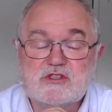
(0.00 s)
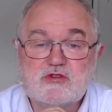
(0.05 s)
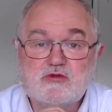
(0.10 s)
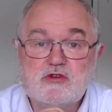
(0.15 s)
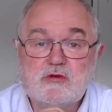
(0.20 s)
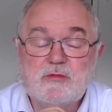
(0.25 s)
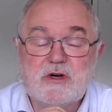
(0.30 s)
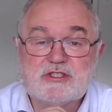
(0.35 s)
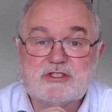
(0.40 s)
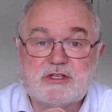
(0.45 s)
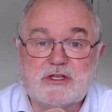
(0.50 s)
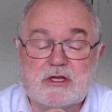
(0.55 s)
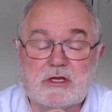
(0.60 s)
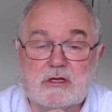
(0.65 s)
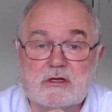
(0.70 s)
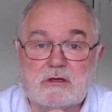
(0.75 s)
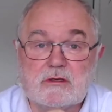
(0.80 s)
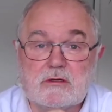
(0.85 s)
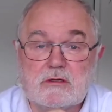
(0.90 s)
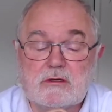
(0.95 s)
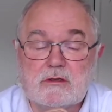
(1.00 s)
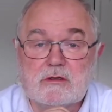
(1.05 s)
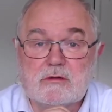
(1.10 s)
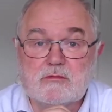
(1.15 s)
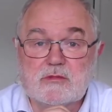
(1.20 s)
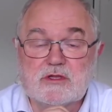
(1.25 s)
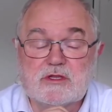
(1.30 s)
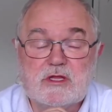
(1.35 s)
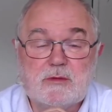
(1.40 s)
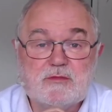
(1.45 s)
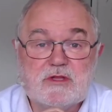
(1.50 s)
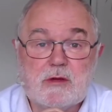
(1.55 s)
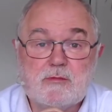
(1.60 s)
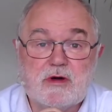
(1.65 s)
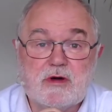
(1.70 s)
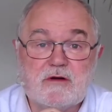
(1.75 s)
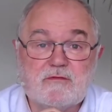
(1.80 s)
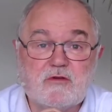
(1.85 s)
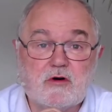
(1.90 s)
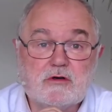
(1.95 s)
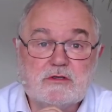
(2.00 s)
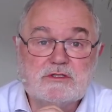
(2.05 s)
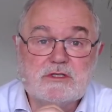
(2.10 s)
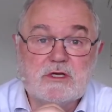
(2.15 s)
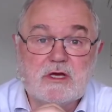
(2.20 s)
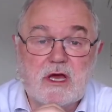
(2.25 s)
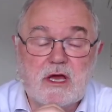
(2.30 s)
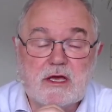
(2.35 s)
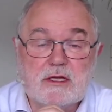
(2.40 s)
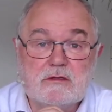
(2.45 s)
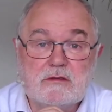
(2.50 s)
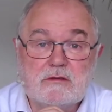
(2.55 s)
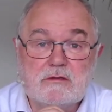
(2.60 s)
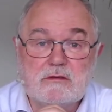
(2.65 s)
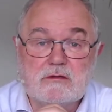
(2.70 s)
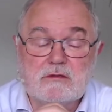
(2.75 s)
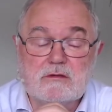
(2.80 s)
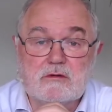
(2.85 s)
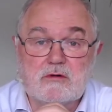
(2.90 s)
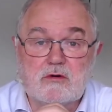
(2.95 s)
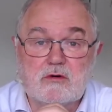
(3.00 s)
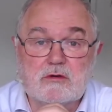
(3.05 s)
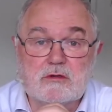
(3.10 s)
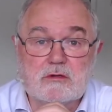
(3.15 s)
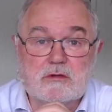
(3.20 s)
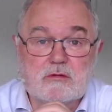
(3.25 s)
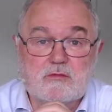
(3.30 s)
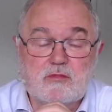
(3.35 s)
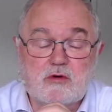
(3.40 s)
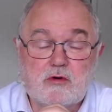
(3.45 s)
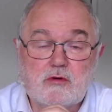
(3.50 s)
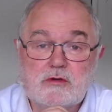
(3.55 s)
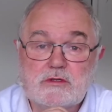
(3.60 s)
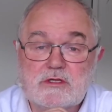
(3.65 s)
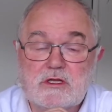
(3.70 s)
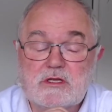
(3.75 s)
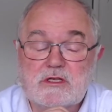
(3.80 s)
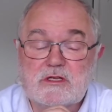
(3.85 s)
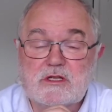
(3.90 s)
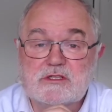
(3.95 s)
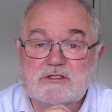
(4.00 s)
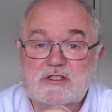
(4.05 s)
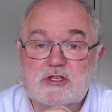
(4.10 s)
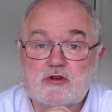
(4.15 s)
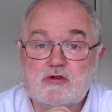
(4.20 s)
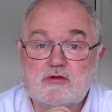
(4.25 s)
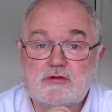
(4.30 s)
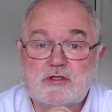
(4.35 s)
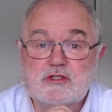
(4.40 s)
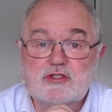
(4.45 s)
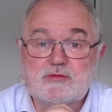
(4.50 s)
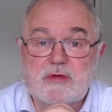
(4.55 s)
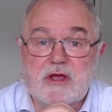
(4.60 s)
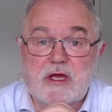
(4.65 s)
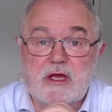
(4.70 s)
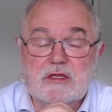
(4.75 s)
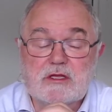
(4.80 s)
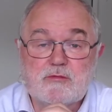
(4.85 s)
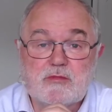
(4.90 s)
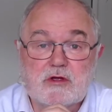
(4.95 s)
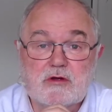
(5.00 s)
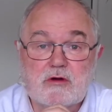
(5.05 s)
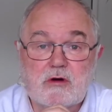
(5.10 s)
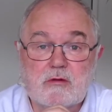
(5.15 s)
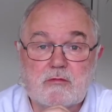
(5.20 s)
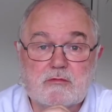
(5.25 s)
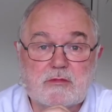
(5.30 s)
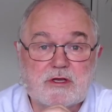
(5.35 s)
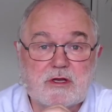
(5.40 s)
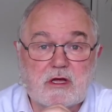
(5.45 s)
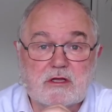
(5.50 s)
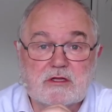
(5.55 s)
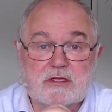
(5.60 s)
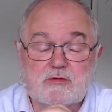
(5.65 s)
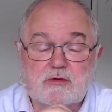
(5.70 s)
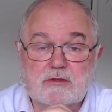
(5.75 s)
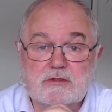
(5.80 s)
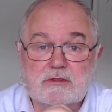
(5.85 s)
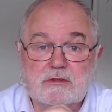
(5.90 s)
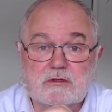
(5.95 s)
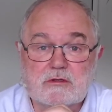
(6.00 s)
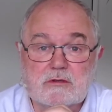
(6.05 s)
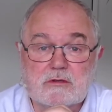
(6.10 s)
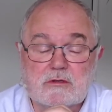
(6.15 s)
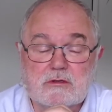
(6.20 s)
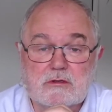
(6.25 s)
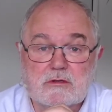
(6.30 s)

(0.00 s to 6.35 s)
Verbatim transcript: Suchmaschinen. Man tippt ein paar Worte ein und Bruchteile einer Sekunde später bekommt man Antworten.